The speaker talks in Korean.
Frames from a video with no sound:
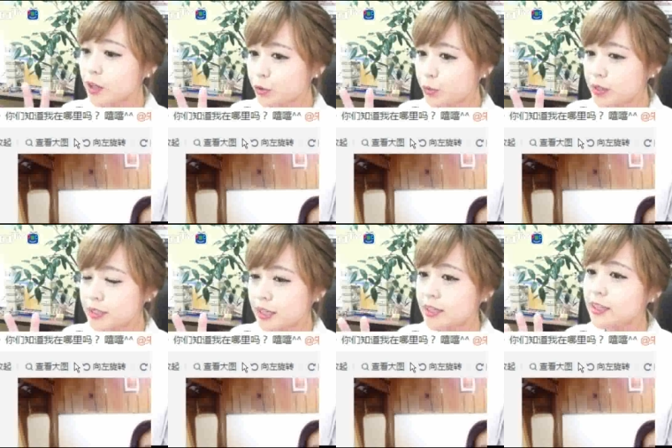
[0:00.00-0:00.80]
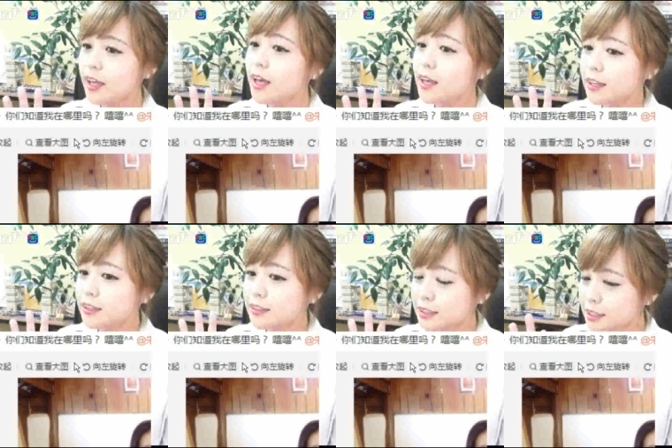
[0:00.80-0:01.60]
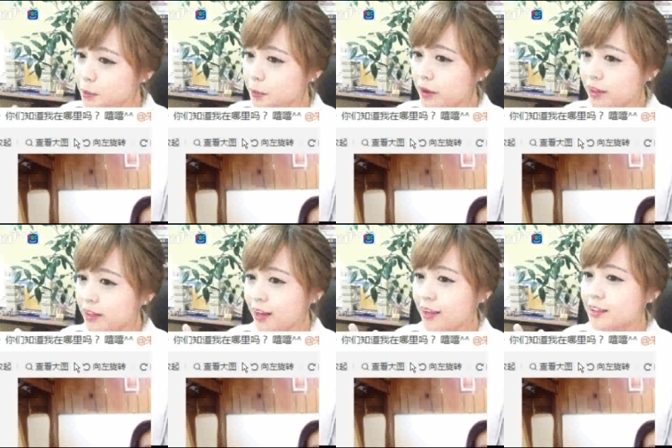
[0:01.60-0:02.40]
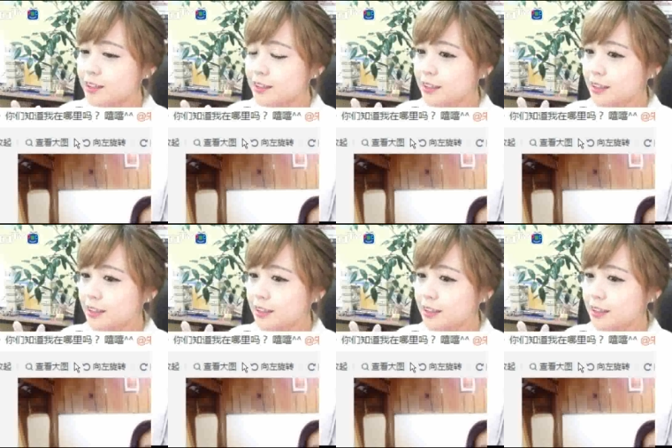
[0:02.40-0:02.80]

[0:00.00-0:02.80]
두 번째는 친만이라는